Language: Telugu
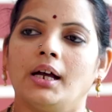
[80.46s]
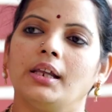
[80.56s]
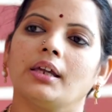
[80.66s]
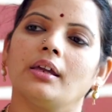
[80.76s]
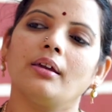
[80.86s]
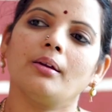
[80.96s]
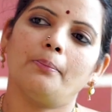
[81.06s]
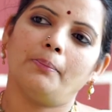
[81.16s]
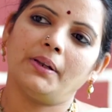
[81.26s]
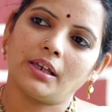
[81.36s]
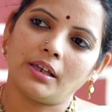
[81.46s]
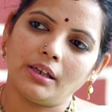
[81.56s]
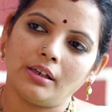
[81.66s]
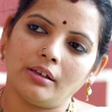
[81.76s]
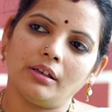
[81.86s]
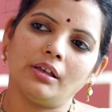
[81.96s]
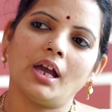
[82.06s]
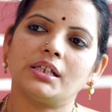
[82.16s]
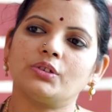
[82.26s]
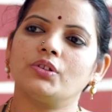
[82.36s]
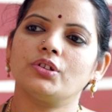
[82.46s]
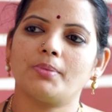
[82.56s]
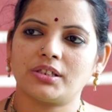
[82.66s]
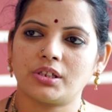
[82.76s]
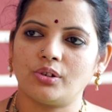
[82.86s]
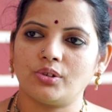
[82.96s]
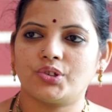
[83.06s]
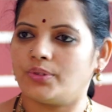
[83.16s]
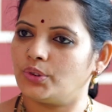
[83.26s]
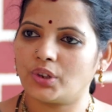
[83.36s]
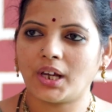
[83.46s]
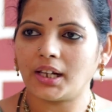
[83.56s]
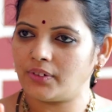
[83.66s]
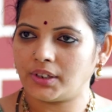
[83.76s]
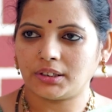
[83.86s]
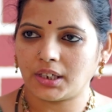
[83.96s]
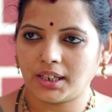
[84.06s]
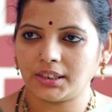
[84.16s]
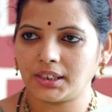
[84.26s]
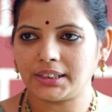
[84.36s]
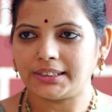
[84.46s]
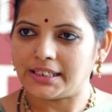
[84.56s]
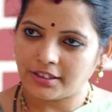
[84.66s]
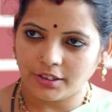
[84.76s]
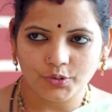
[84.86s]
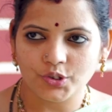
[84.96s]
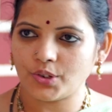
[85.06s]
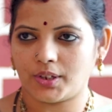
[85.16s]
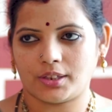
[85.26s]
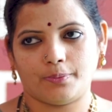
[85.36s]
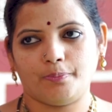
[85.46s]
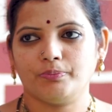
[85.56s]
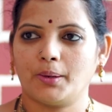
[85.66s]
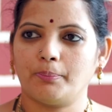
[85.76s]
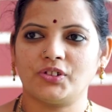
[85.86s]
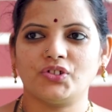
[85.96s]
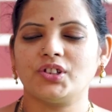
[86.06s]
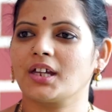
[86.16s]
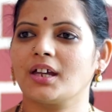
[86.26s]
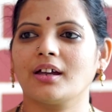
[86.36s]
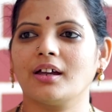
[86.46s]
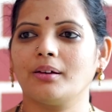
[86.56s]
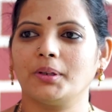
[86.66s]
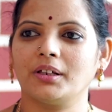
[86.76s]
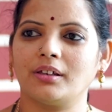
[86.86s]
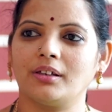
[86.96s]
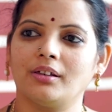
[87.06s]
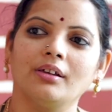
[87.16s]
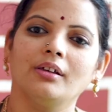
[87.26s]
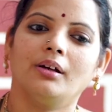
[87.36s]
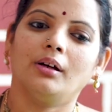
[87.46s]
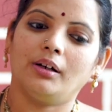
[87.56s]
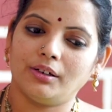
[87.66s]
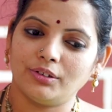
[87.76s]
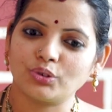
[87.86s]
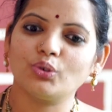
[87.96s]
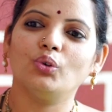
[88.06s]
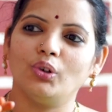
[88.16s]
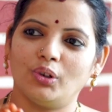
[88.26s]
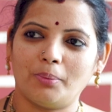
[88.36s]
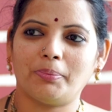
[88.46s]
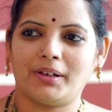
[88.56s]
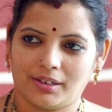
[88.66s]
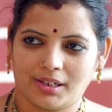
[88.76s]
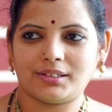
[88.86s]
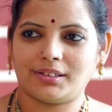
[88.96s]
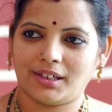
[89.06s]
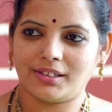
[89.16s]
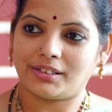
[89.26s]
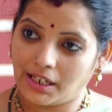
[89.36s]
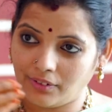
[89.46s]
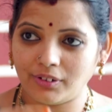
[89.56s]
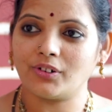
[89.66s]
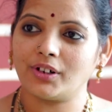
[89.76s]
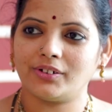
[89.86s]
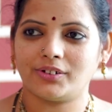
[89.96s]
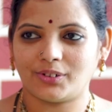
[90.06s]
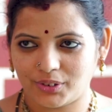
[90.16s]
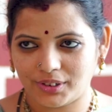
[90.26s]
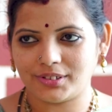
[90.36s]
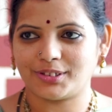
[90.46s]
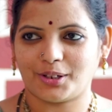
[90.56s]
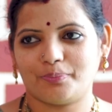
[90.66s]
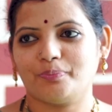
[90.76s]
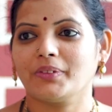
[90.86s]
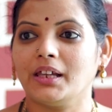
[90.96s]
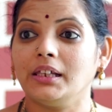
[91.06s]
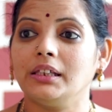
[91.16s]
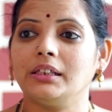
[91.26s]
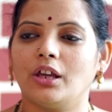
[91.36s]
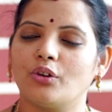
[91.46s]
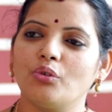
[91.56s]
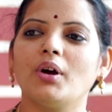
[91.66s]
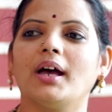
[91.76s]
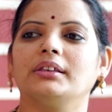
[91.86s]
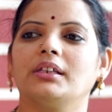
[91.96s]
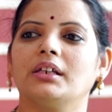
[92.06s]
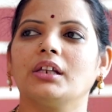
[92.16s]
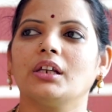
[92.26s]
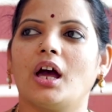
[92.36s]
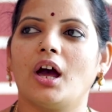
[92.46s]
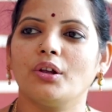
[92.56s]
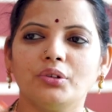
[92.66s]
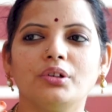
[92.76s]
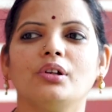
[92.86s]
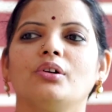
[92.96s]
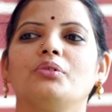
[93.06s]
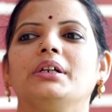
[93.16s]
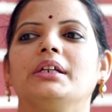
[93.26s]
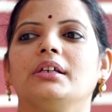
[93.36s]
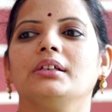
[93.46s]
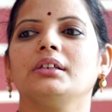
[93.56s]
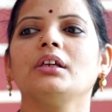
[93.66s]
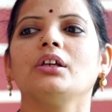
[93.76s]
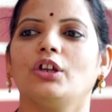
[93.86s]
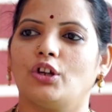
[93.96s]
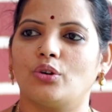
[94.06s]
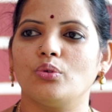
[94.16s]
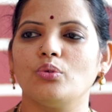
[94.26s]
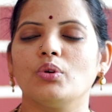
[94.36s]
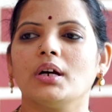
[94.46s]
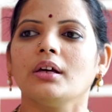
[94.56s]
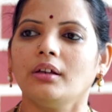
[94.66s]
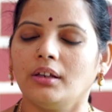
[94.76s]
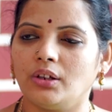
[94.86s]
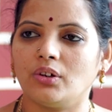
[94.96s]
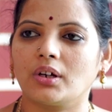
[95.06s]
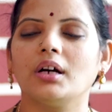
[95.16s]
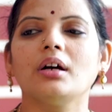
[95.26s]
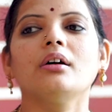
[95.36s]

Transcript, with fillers: అలాగే మనకి ఈ ఆశ్వీజ మాసంలో వచ్చేవి దుర్గా నవరాత్రులు అందరికీ తెలిసిన విషయం ఏది ప్రత్యేకంగా మనకి స్కూళ్ళు ఉన్న పిల్లలకైతే సెలవులు కూడా కూడా ఇస్తారు ఇది ఎక్కువగా అందరికీ నానుడిలో ఉండేది ఎక్కువగా ఈ యొక్క